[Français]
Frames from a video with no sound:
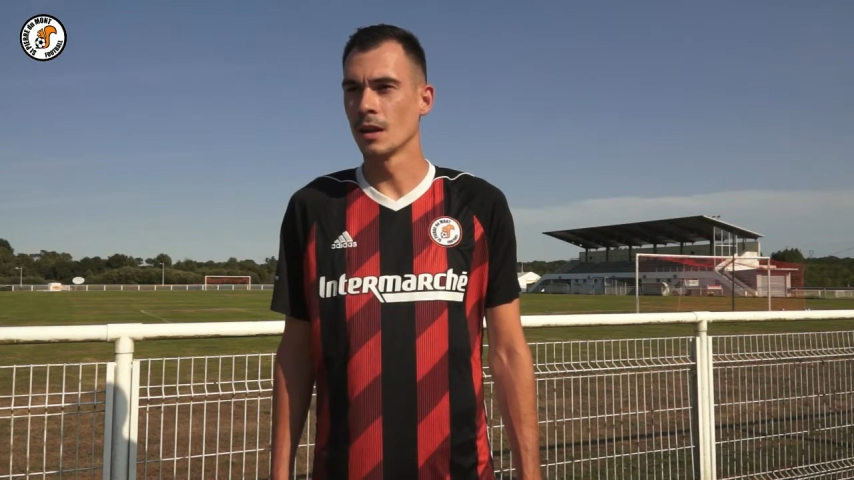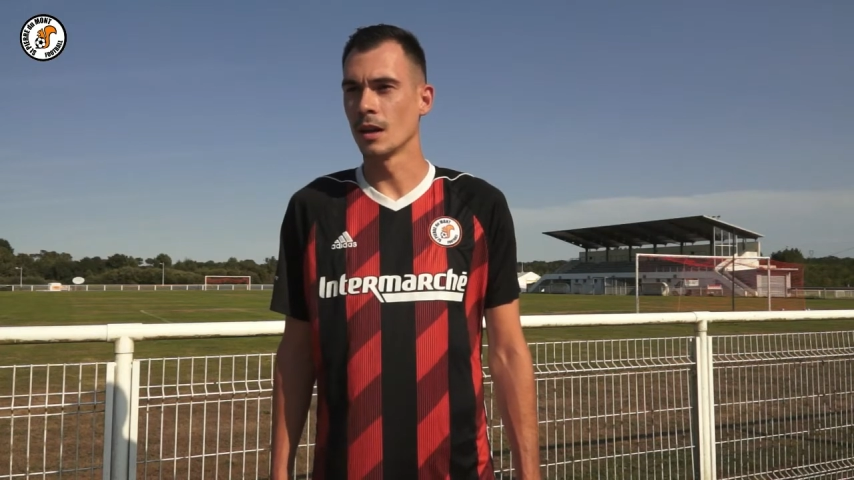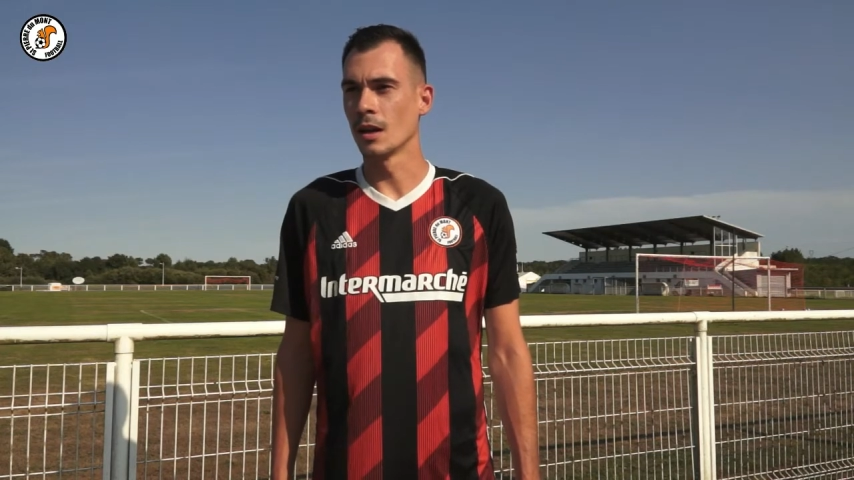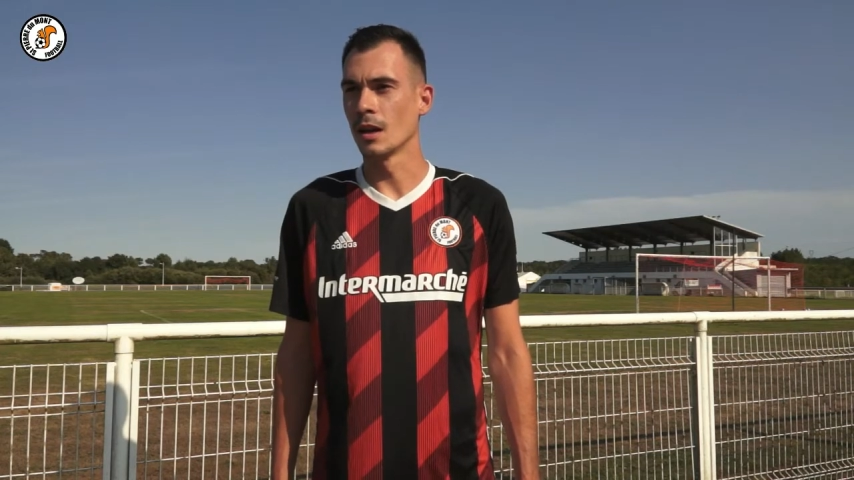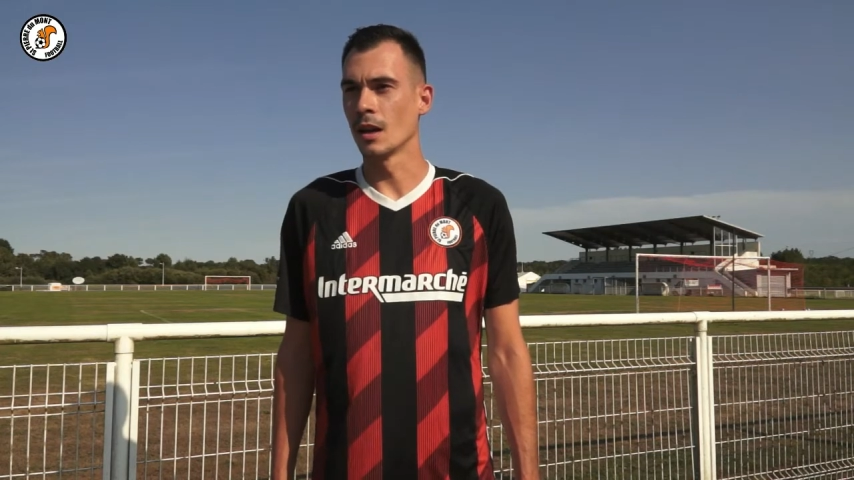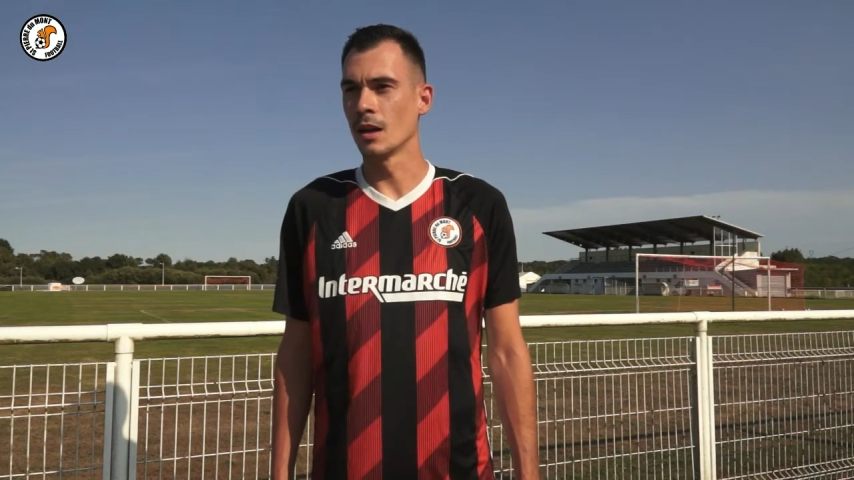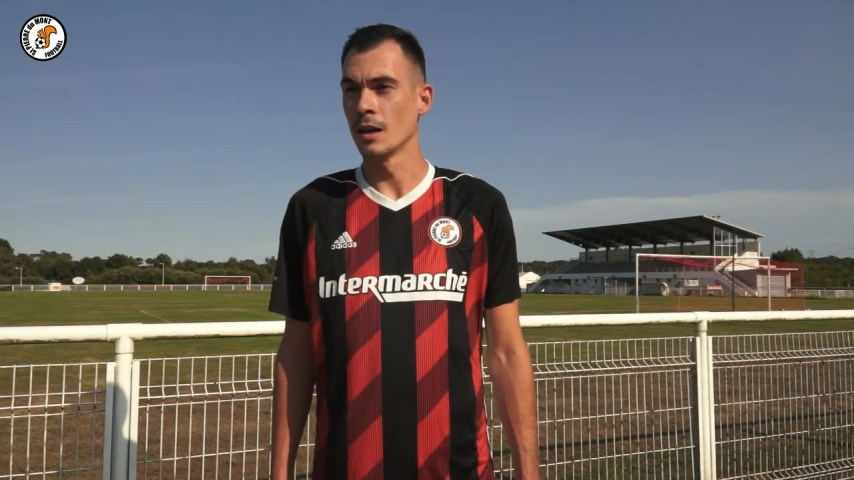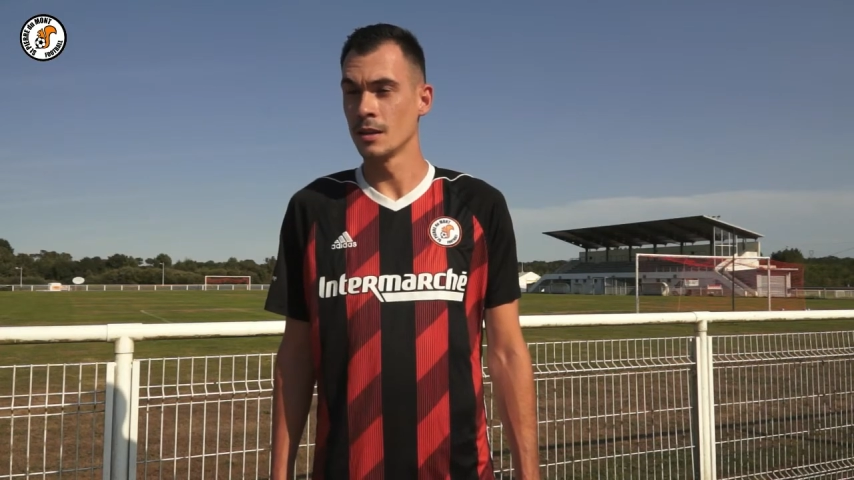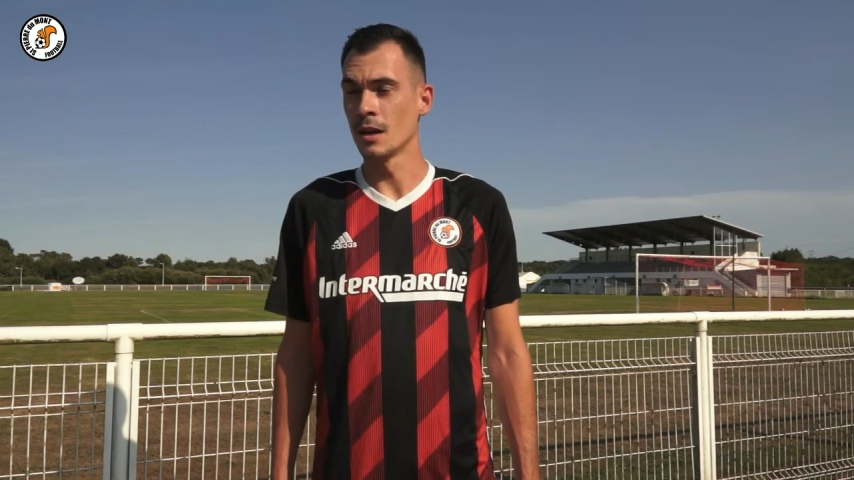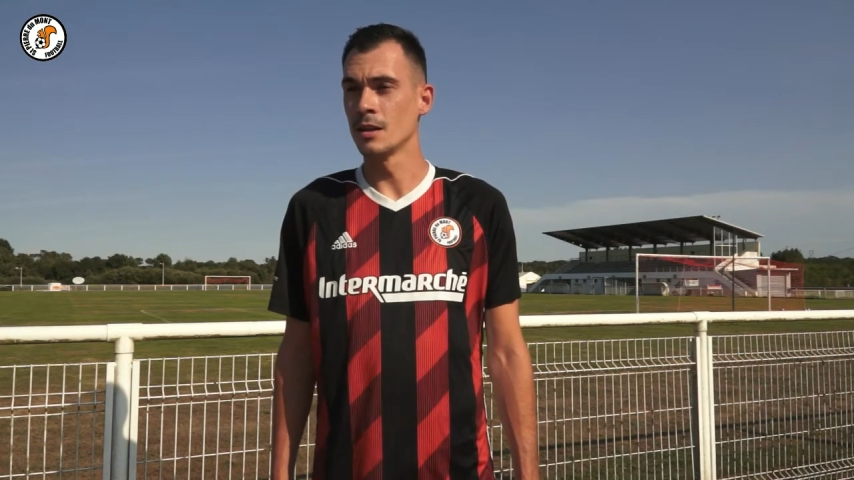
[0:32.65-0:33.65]
Et
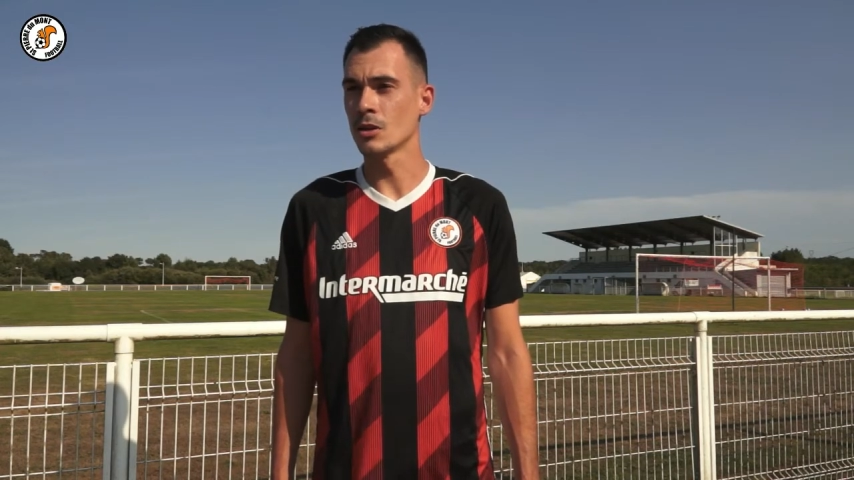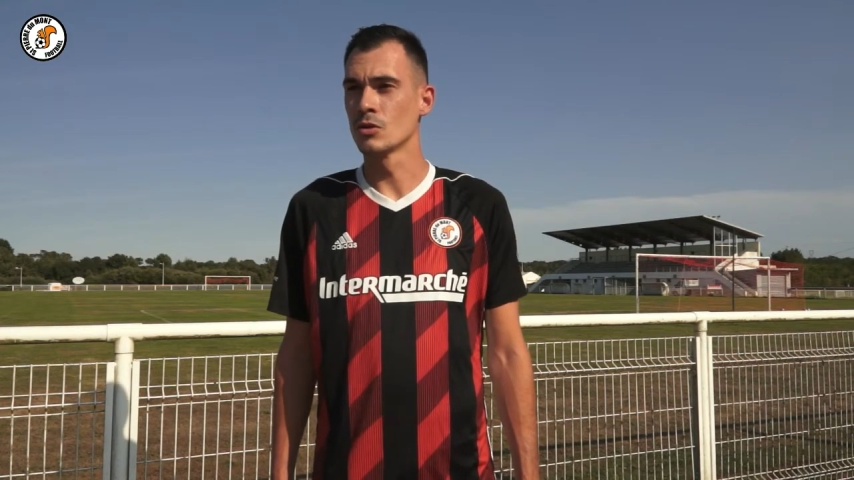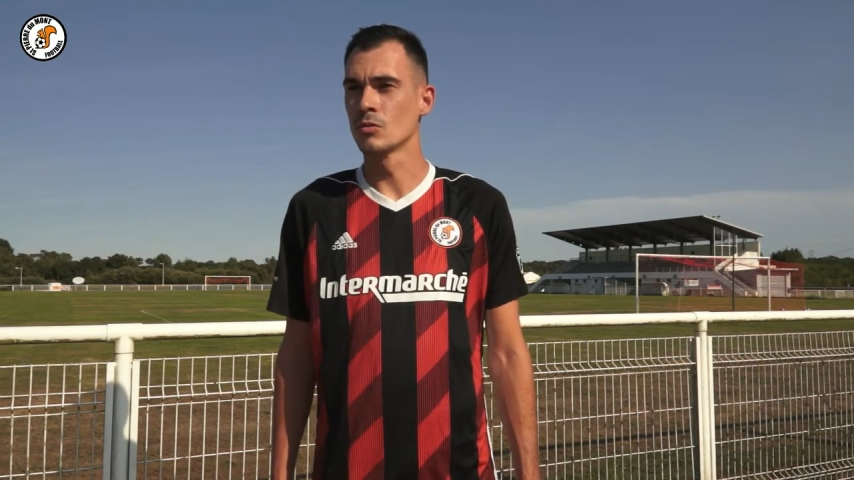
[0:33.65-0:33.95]
l'année dernière, je